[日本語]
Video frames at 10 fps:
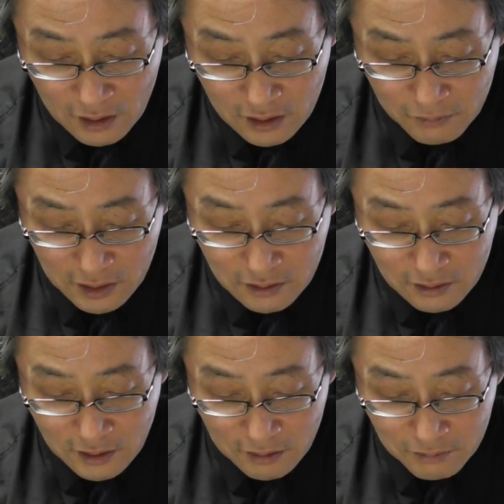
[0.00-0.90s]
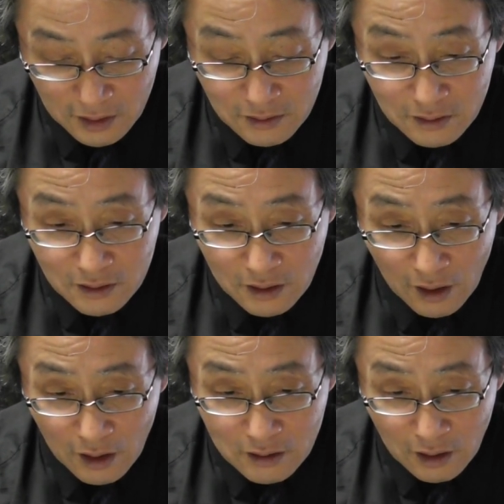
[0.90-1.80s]
秘滅幻滅せ
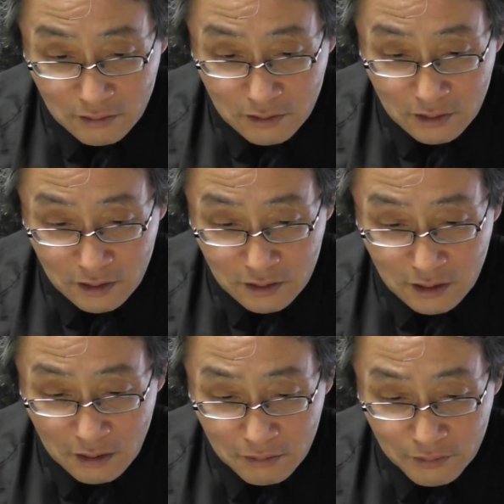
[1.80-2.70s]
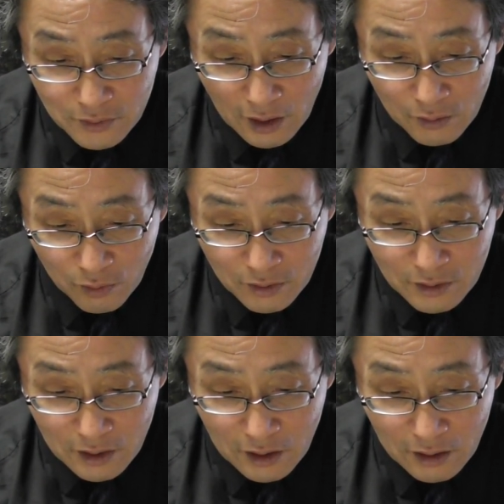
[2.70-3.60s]
られたる一円部台北
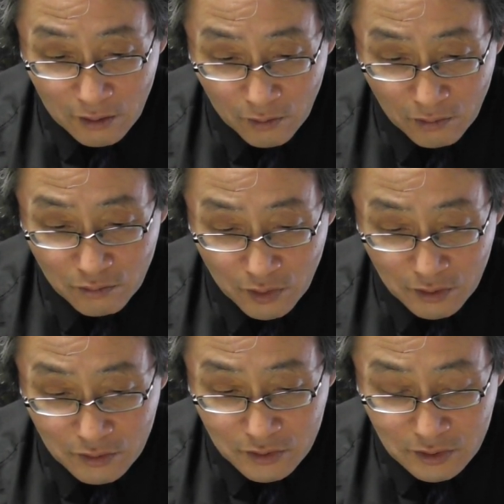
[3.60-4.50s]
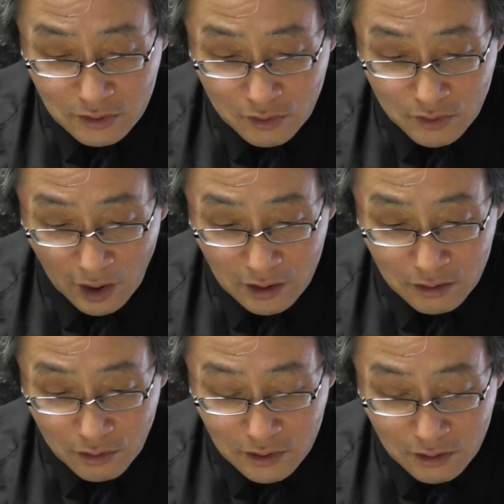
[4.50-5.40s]
景本門愚通の大
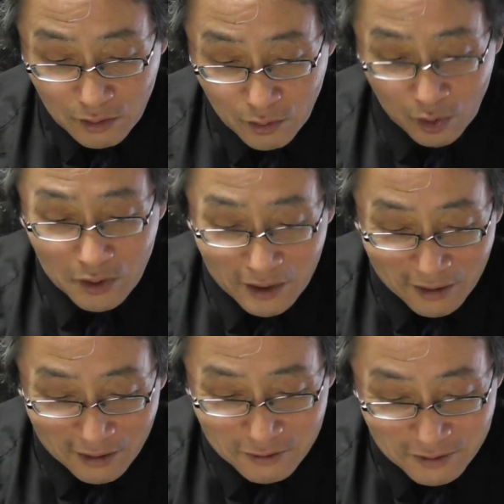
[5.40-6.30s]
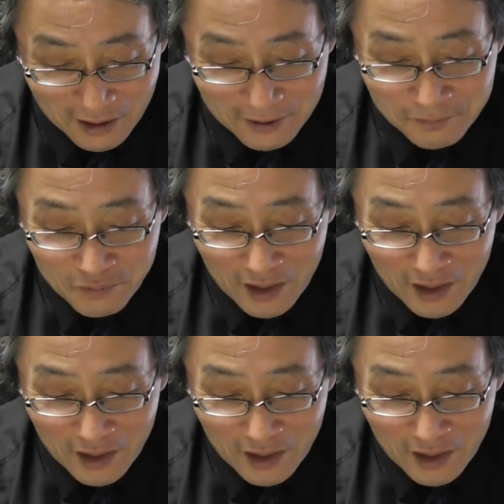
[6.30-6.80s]
同士のご批判は